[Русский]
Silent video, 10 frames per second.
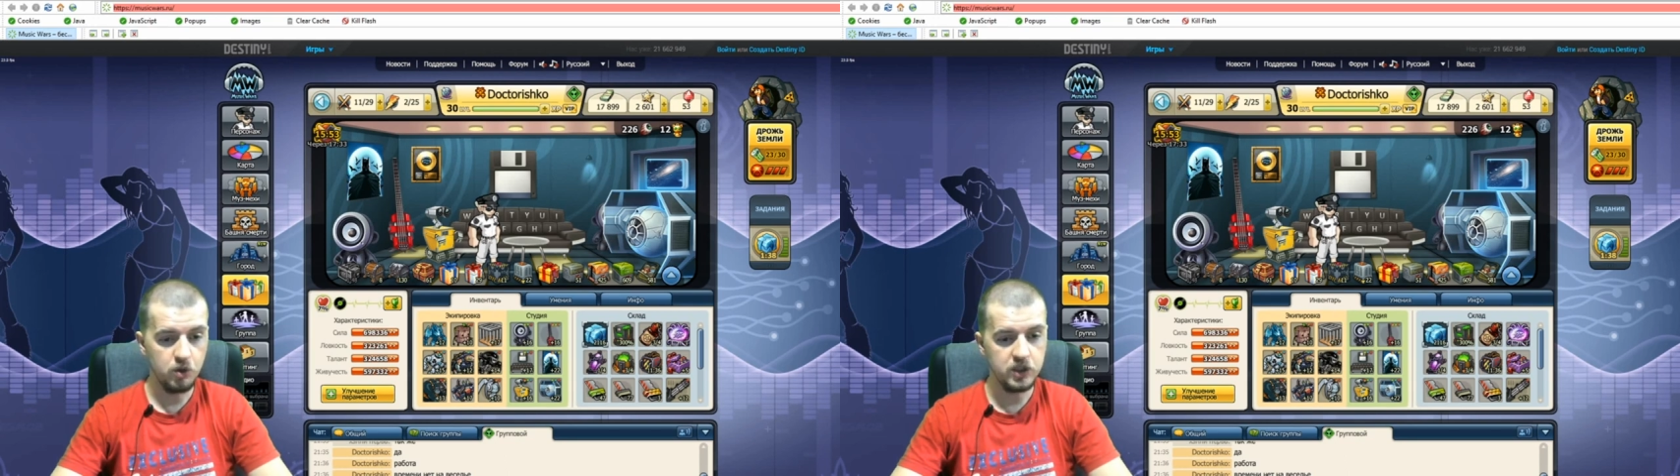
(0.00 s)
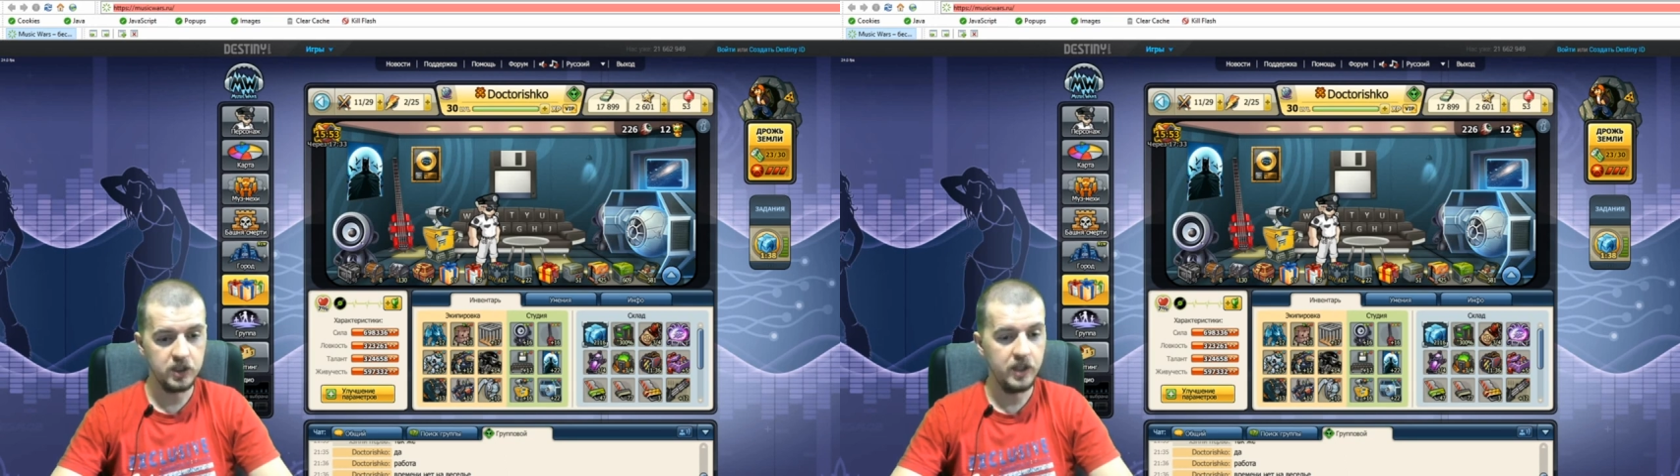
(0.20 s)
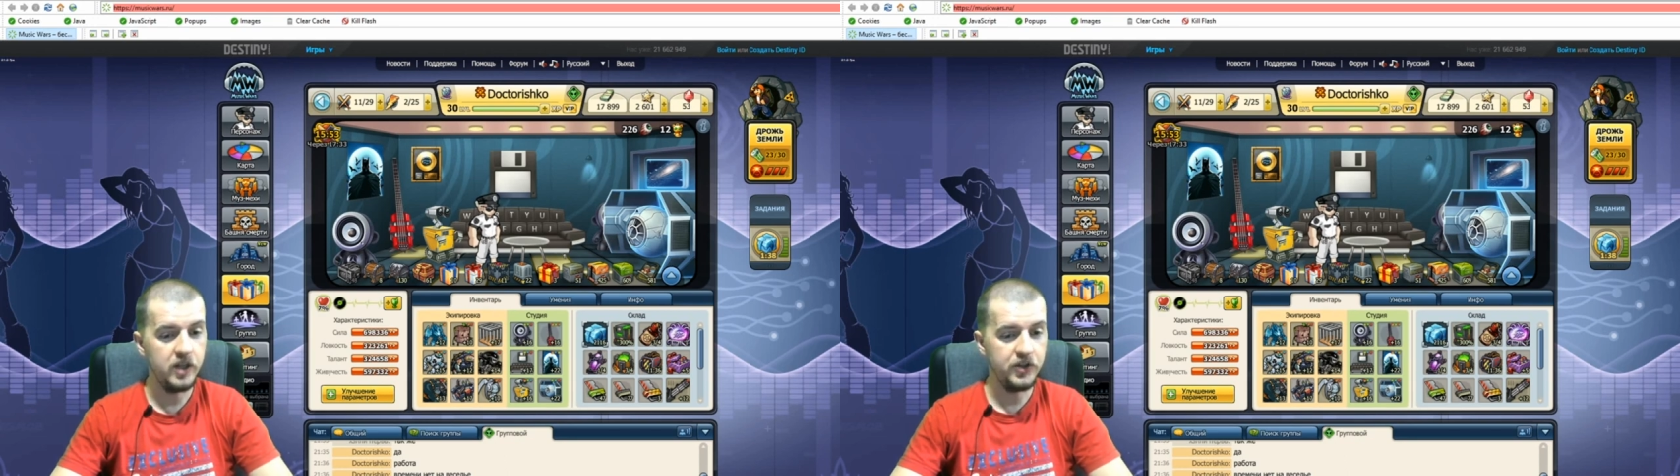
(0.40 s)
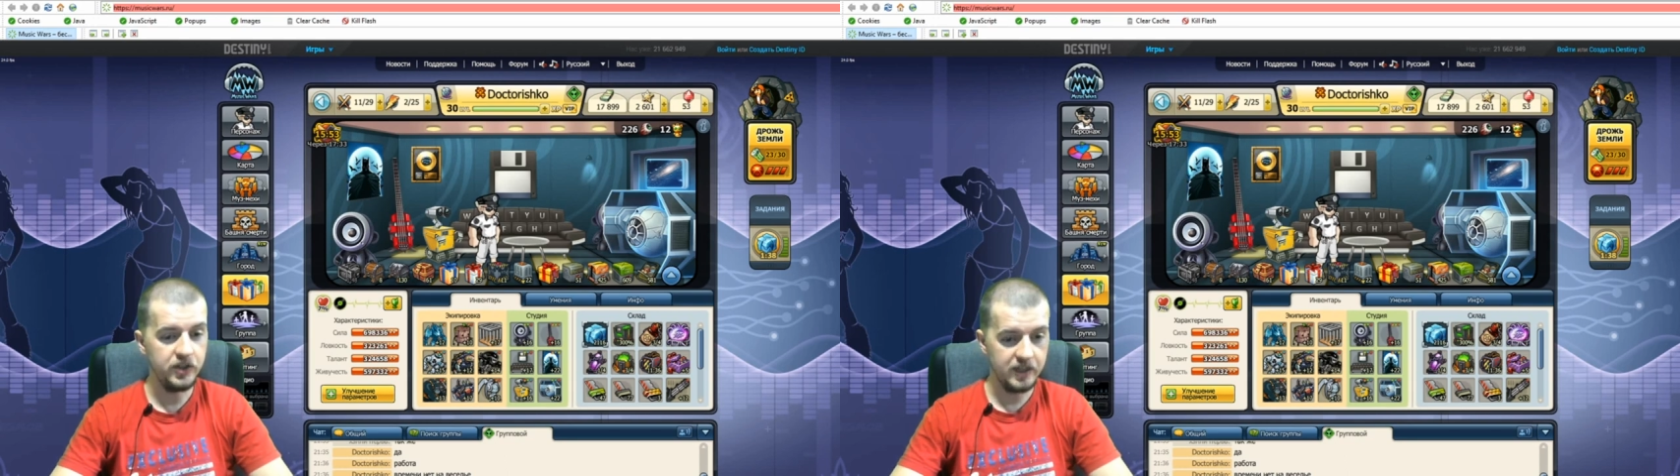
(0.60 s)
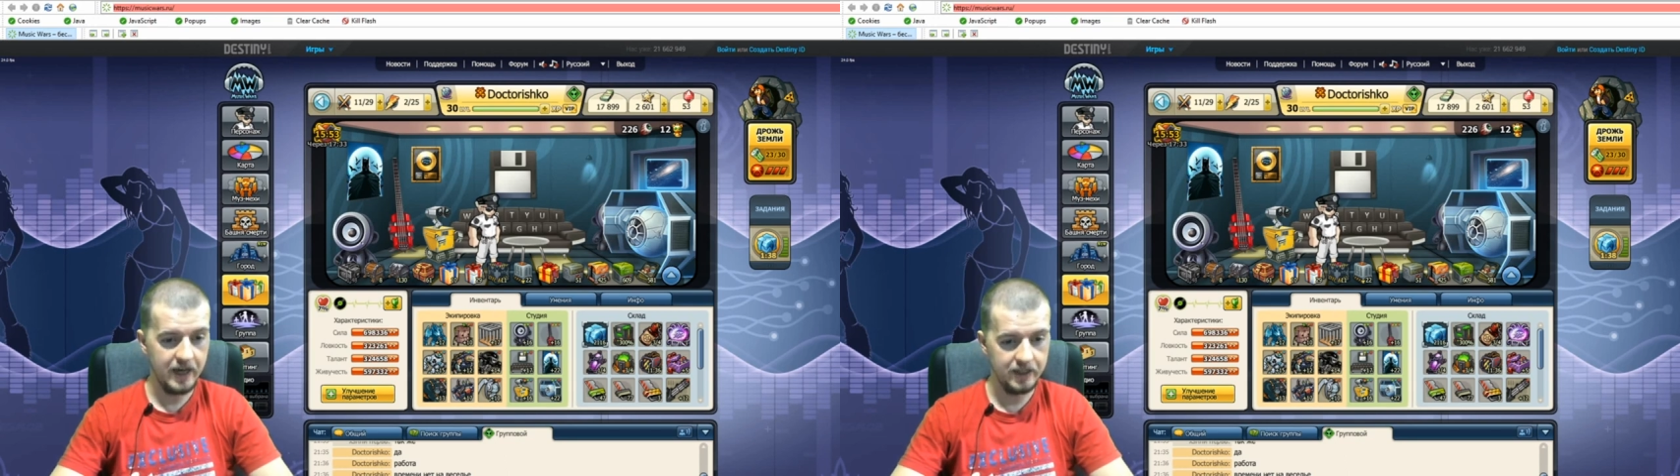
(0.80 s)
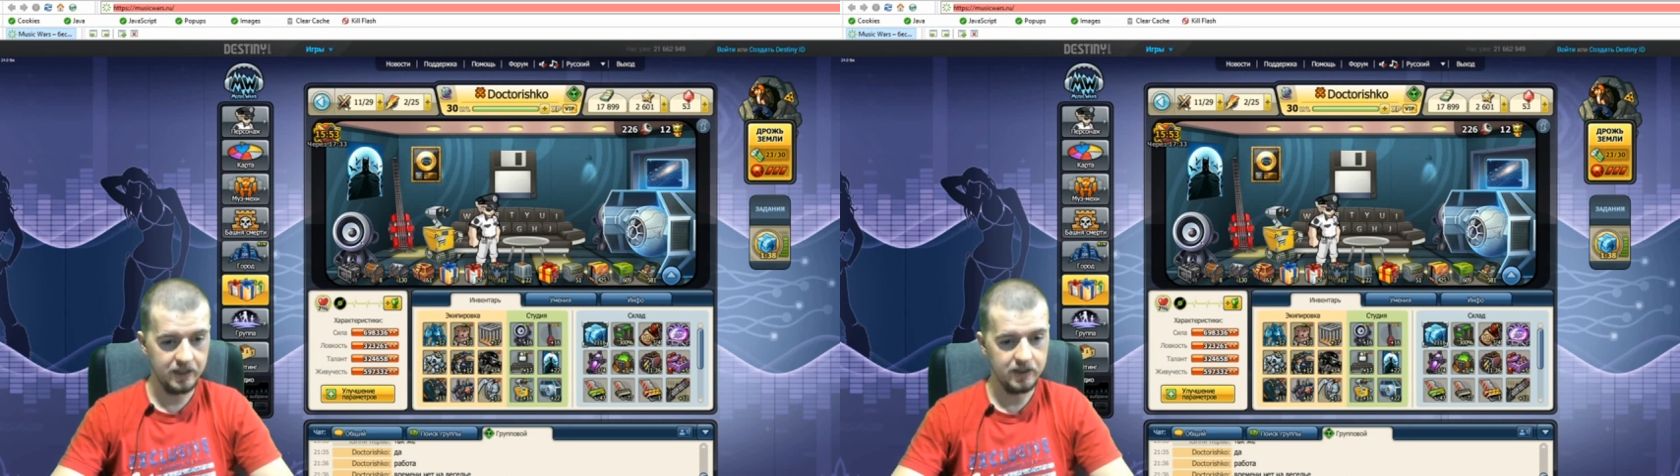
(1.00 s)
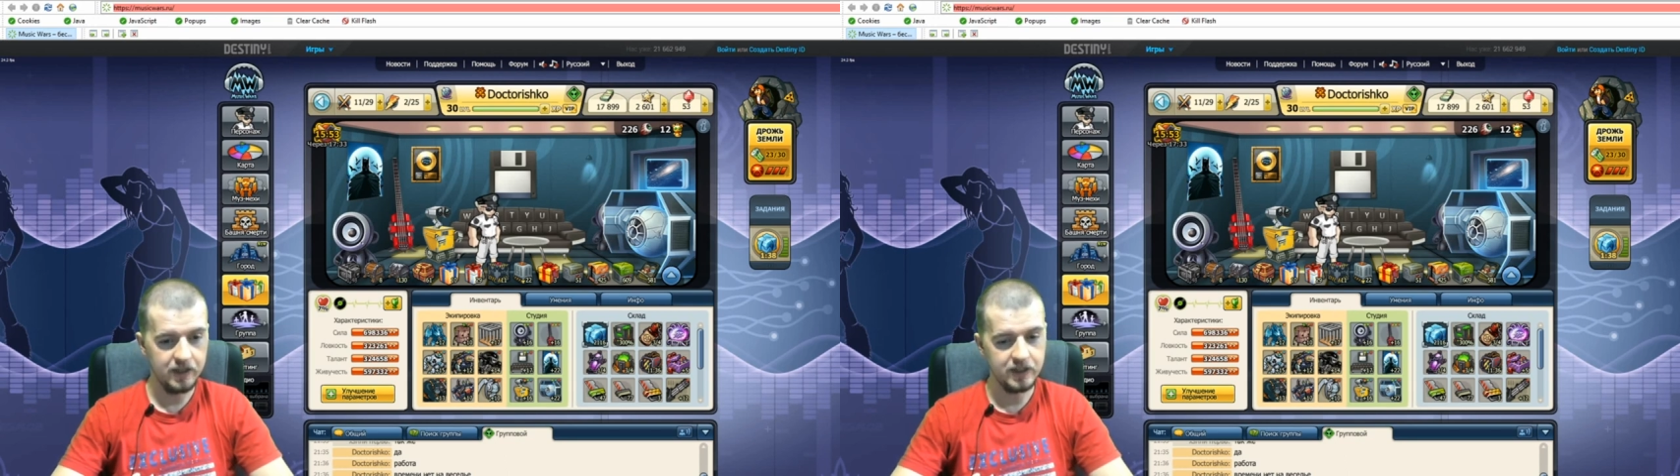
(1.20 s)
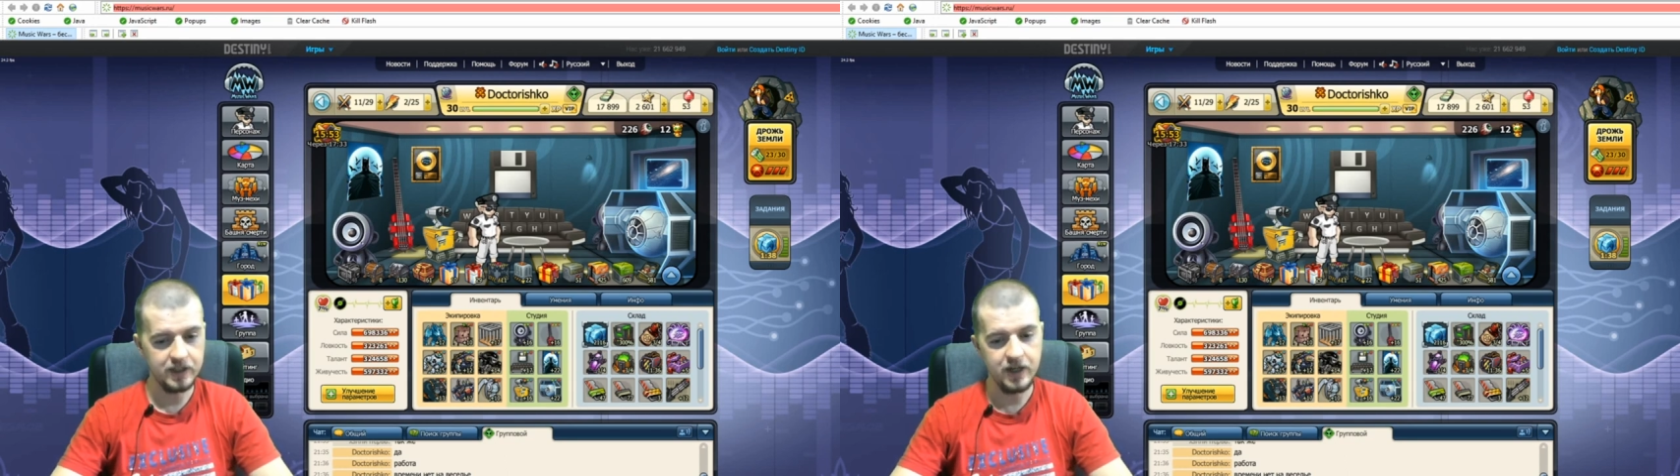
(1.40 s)
или титаны,
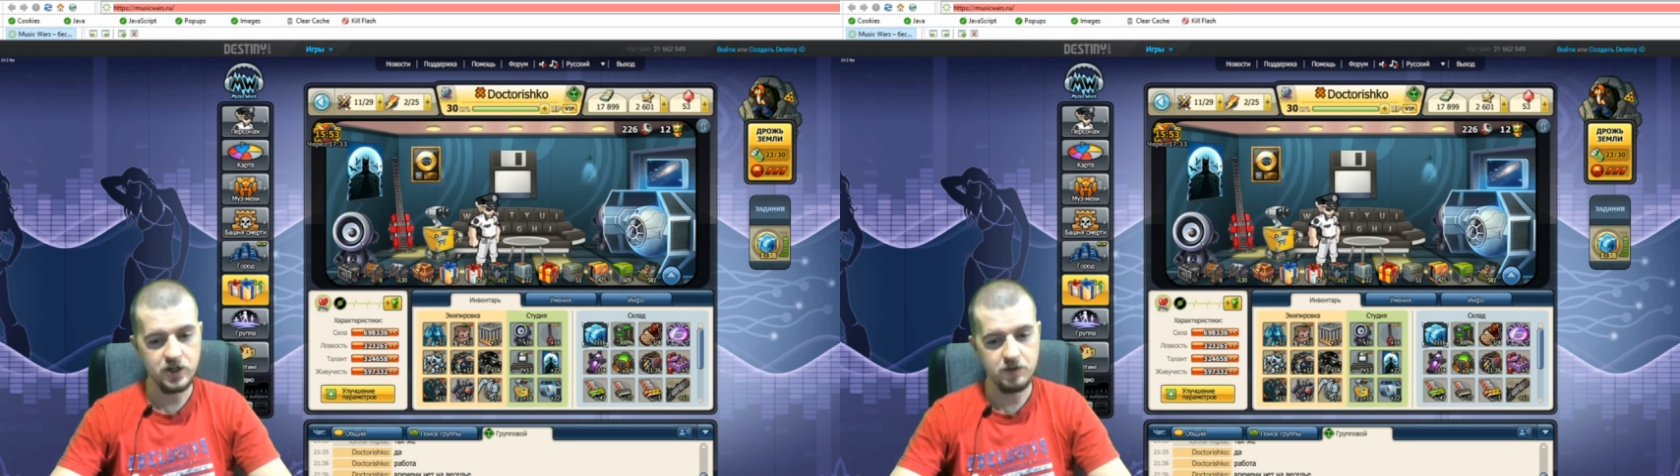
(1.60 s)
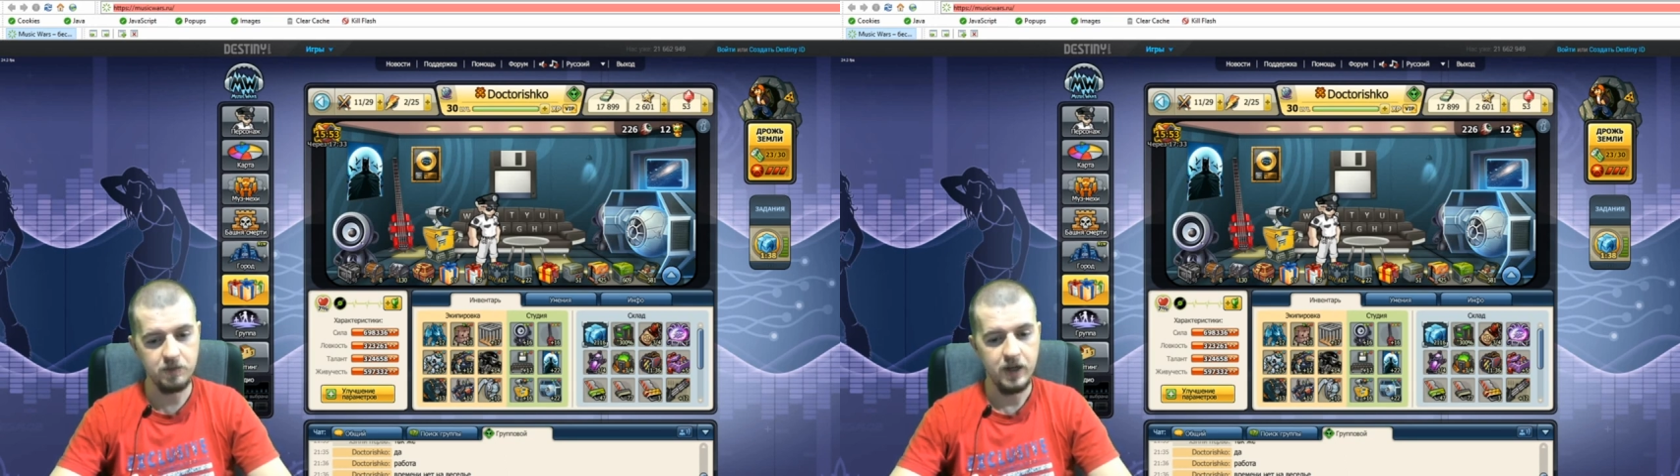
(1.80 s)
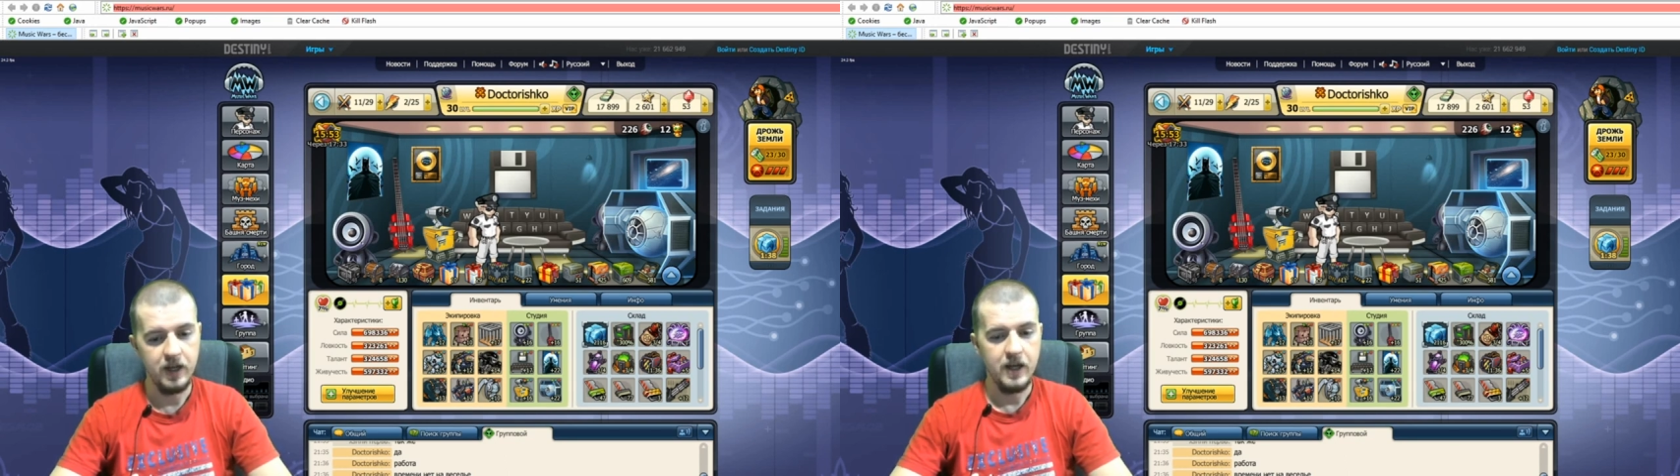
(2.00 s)
так скажем,